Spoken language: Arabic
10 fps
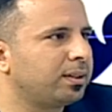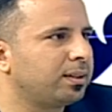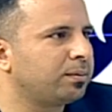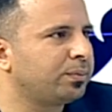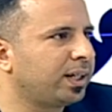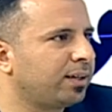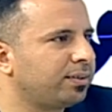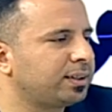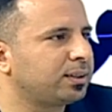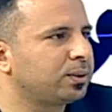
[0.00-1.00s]

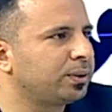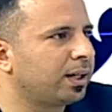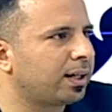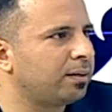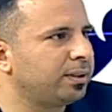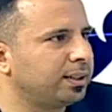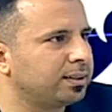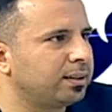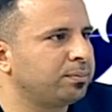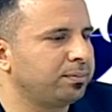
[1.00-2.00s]
منافس يكون اقل من
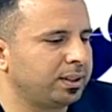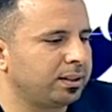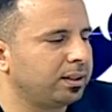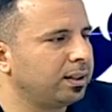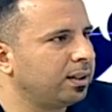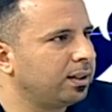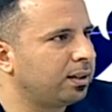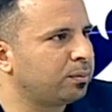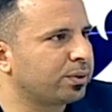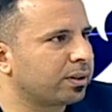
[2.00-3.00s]
عنده
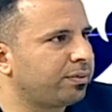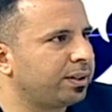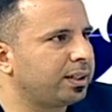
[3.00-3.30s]
بالامور الفنيه